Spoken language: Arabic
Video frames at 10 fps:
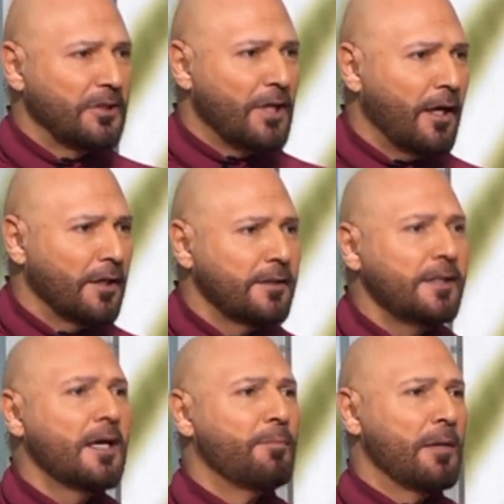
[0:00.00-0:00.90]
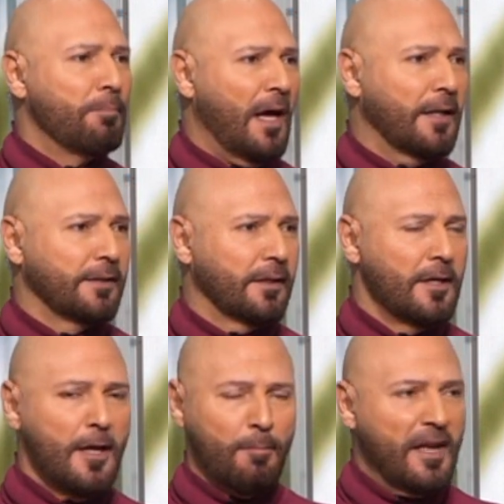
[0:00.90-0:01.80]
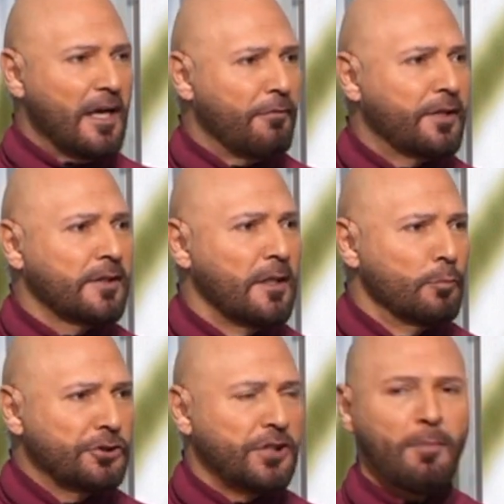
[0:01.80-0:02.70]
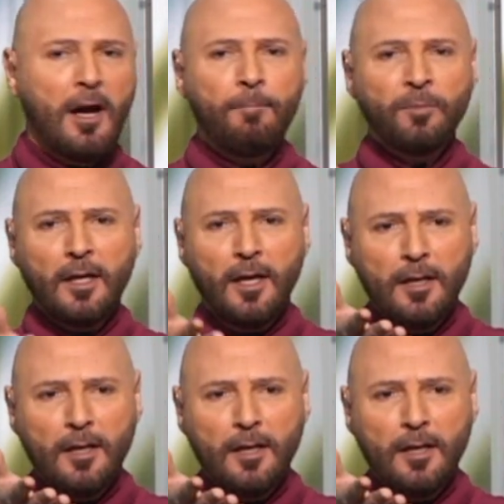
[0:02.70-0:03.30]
بطاعتنا بين بعضنا بين أفراد المجتمع